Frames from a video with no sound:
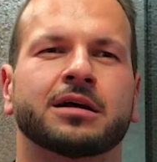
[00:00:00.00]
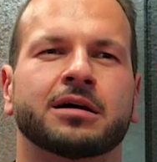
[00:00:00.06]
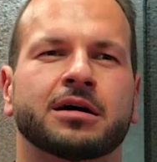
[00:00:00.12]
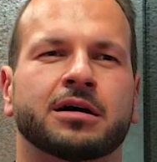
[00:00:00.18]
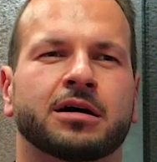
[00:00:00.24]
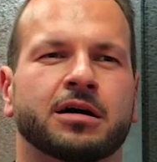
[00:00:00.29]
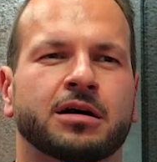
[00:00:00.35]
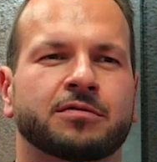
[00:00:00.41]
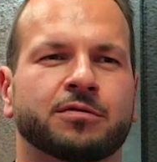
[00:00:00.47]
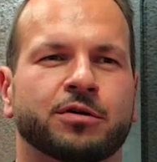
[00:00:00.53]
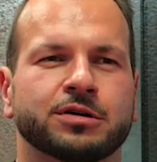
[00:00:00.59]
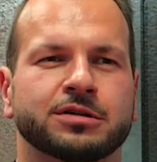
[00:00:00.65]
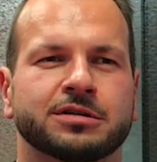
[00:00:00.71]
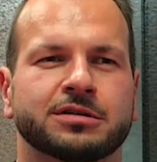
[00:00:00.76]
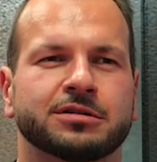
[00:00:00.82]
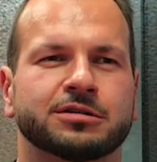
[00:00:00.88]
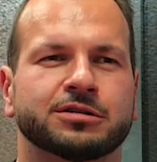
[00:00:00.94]
äh,
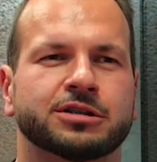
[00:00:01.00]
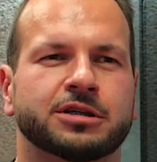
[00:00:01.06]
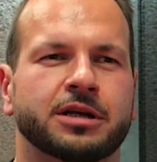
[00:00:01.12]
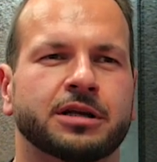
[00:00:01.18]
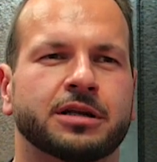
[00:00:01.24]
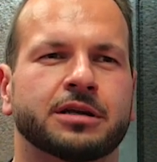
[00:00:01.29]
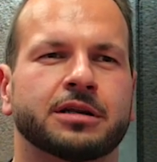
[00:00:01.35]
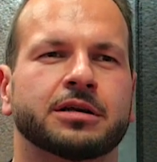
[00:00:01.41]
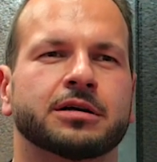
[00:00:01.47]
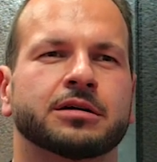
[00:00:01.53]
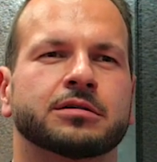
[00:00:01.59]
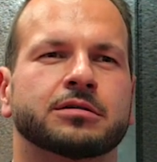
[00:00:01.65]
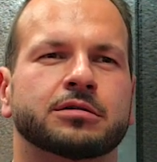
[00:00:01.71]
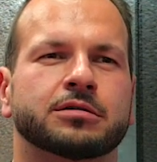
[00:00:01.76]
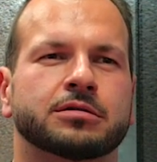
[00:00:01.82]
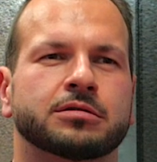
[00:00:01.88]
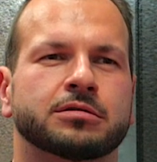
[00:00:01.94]
wachsen da stetig
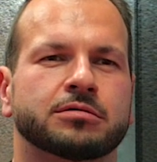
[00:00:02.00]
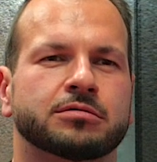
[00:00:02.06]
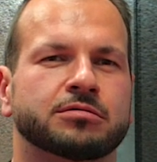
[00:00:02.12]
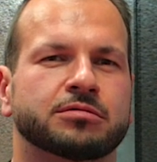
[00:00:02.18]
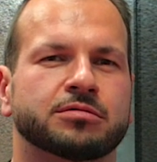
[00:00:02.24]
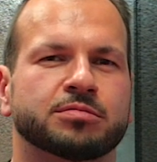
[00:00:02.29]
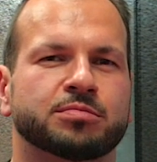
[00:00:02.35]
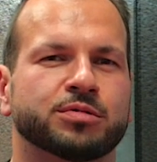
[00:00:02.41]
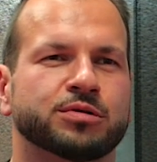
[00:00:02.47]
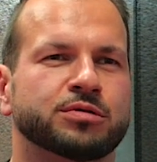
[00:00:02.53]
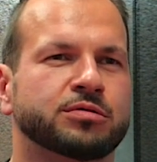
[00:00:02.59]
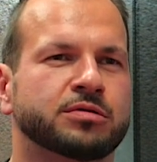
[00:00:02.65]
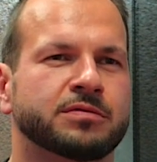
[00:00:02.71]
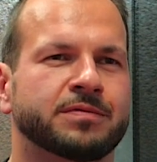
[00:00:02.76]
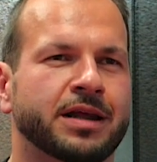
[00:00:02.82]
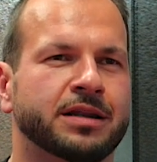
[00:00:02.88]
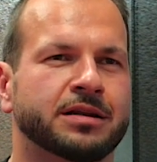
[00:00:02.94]
und
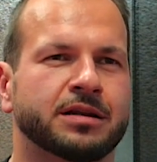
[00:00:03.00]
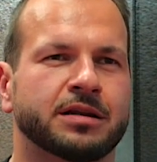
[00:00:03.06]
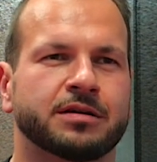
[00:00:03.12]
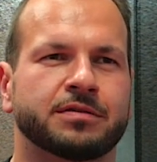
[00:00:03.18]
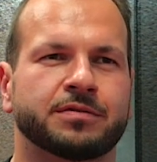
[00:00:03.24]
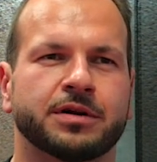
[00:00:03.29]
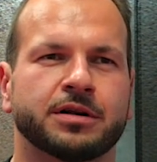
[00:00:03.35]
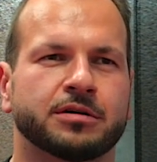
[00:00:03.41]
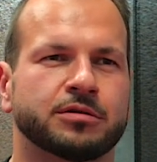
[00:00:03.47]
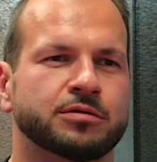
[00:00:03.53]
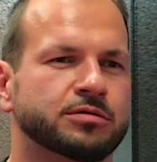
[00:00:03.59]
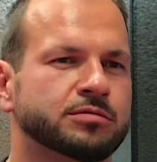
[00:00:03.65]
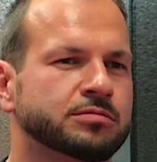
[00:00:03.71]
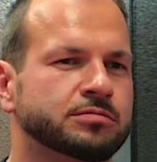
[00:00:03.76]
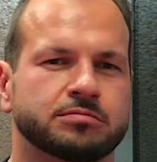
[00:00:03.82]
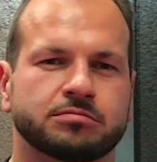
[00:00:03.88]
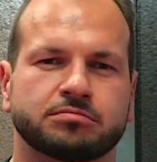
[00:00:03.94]

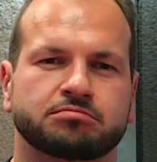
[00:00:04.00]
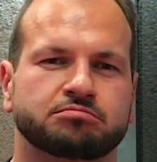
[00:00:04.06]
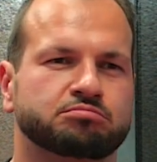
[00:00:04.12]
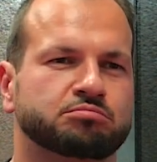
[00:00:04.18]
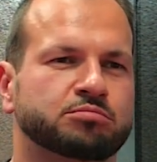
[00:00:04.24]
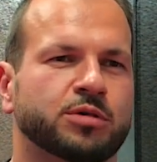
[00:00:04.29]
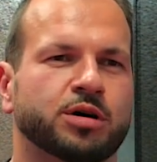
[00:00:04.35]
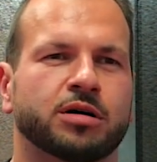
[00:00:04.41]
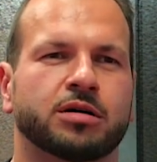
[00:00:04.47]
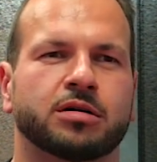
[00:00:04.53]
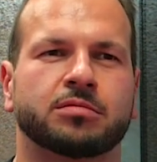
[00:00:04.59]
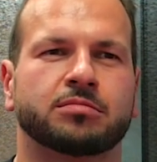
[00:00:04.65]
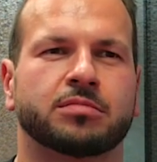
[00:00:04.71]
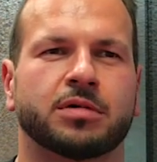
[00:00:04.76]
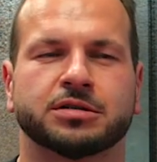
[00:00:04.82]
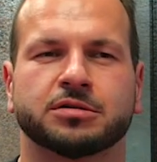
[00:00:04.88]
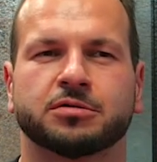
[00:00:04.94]
Produktweiterentwicklung,
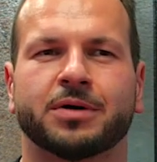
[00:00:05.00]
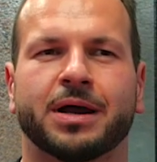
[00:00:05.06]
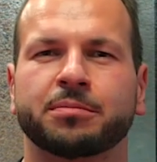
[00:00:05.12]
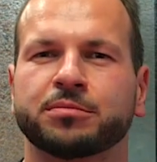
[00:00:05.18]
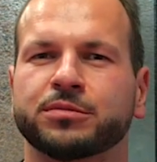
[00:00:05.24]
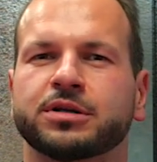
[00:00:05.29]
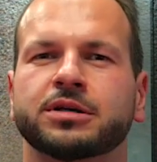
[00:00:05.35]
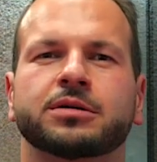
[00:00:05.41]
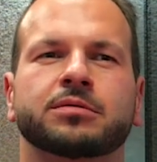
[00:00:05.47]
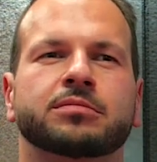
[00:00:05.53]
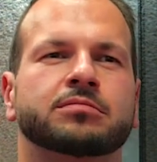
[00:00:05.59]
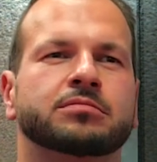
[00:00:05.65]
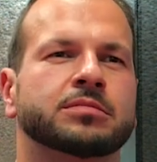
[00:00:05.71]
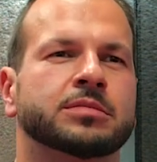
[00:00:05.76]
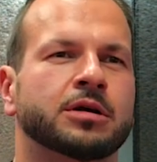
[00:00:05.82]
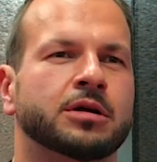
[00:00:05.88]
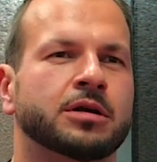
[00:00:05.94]
ähm, ein
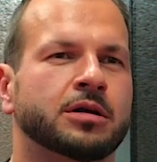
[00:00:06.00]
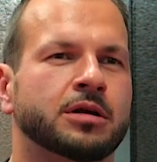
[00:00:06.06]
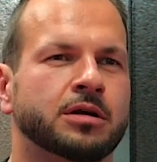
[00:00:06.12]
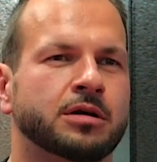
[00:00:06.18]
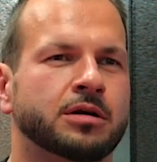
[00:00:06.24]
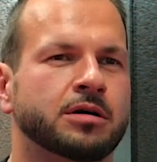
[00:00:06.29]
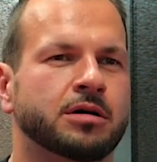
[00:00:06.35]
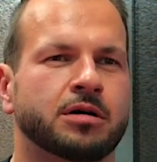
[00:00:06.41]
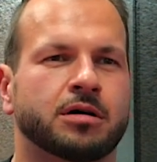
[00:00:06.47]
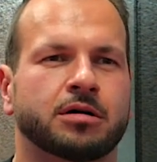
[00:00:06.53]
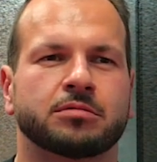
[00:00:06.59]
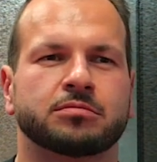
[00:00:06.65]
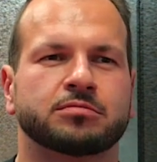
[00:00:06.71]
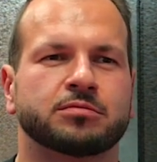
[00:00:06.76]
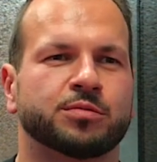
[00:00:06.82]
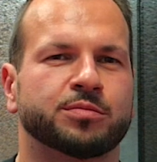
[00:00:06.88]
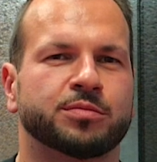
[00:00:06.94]
Scrum-Team,
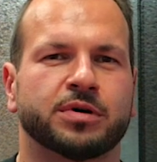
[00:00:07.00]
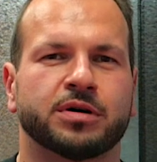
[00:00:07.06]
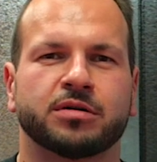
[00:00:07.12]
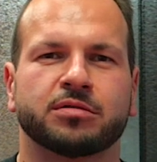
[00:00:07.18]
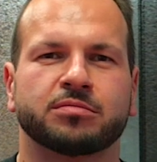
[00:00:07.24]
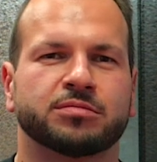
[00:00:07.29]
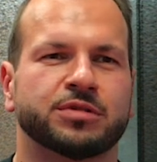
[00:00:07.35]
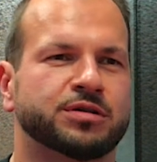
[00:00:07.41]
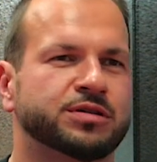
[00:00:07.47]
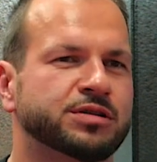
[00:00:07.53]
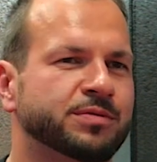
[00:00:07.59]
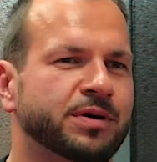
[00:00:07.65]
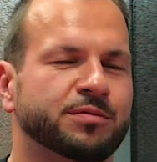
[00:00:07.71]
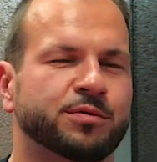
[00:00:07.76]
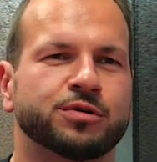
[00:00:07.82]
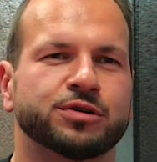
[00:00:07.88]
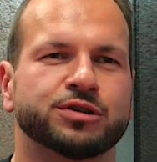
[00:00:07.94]
ähm, wo wir in
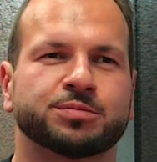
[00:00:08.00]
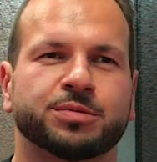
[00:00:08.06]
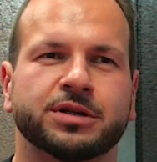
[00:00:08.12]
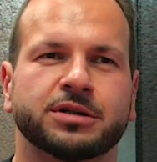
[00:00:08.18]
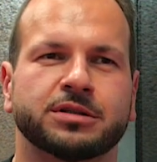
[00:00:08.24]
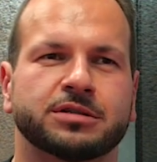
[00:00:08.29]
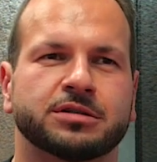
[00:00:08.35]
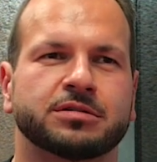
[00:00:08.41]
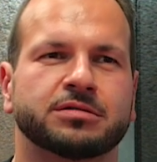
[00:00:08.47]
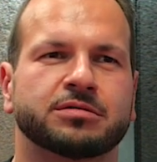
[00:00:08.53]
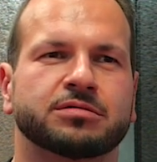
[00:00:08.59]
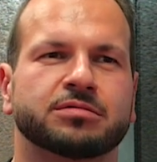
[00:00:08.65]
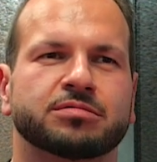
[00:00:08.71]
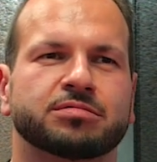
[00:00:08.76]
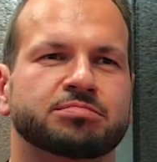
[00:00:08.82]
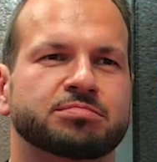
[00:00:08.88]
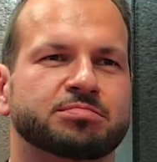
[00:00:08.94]
zwei Wochen
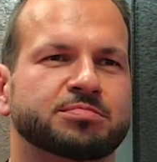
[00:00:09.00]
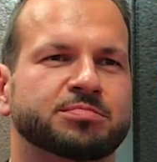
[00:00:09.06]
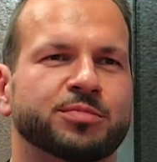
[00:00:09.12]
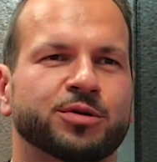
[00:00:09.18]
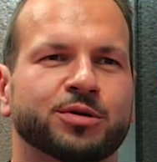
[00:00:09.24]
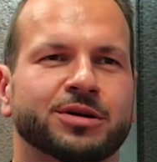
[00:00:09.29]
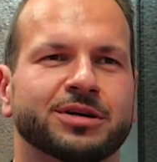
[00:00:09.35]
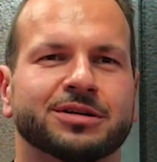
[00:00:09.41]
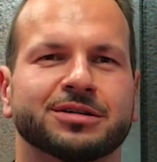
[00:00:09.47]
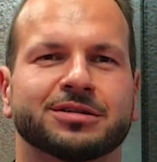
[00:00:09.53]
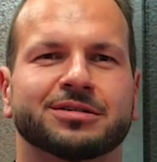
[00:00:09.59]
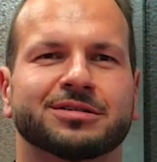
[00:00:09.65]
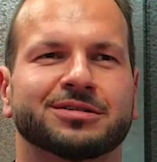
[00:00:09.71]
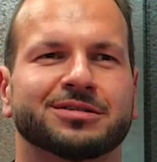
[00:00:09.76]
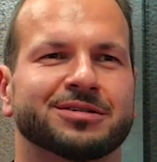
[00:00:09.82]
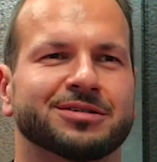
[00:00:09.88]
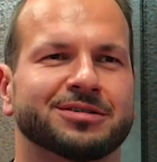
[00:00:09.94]
Sprints
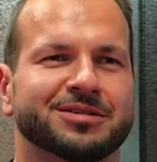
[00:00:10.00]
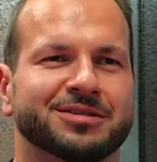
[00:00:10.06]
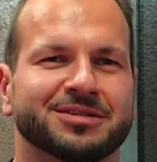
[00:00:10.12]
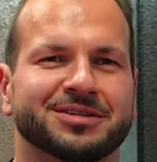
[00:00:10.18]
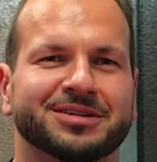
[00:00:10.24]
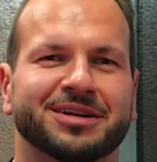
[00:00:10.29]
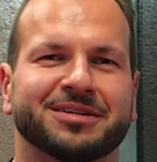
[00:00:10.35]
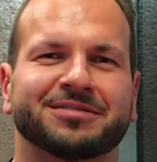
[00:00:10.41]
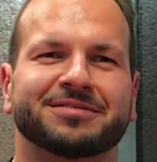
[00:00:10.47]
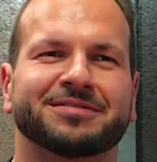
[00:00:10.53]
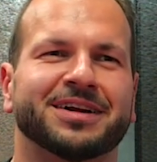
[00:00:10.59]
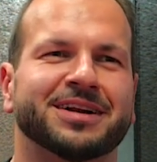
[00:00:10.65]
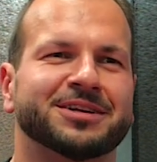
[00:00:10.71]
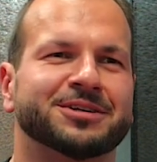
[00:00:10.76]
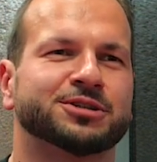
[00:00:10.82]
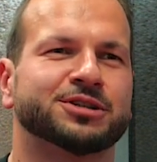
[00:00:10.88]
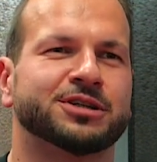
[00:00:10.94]
möglichst äh, den
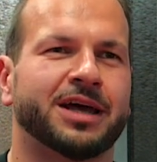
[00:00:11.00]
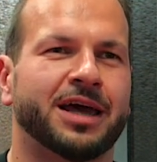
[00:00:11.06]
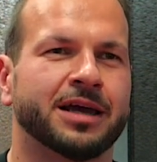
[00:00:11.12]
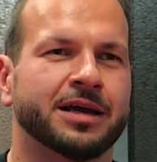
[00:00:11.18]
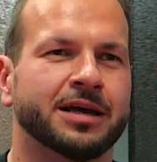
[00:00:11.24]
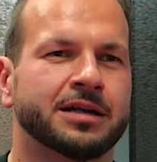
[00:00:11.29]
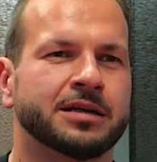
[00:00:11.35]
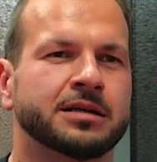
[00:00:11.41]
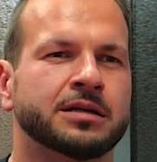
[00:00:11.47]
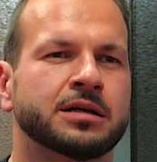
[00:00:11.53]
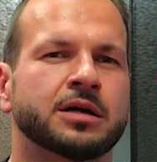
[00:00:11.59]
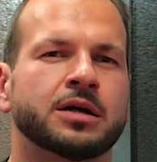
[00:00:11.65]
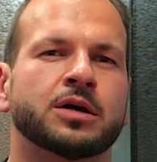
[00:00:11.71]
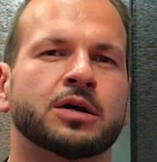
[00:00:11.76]
Value steigern.